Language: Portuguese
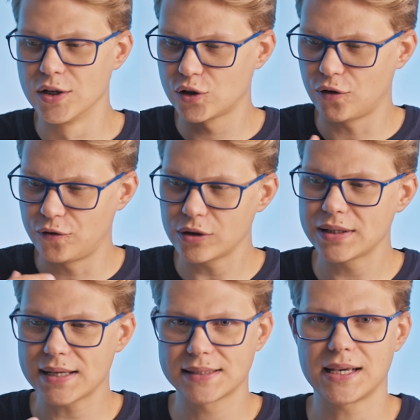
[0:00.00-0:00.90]
só vou
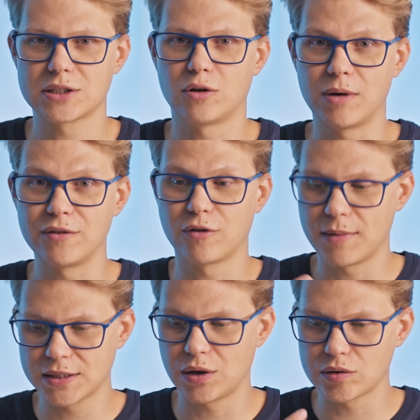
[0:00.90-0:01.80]
ter acesso a uma
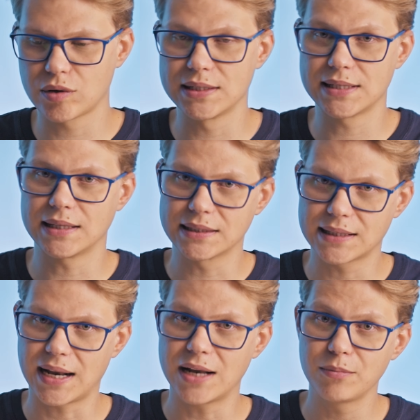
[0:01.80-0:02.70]
informação atualizada que
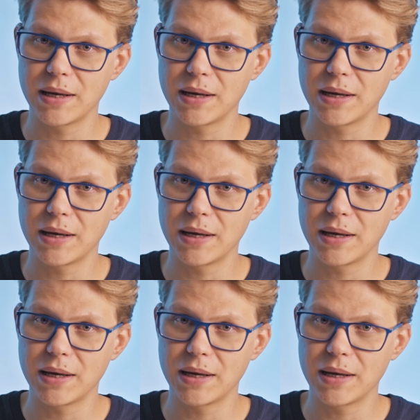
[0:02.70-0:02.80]
está lá no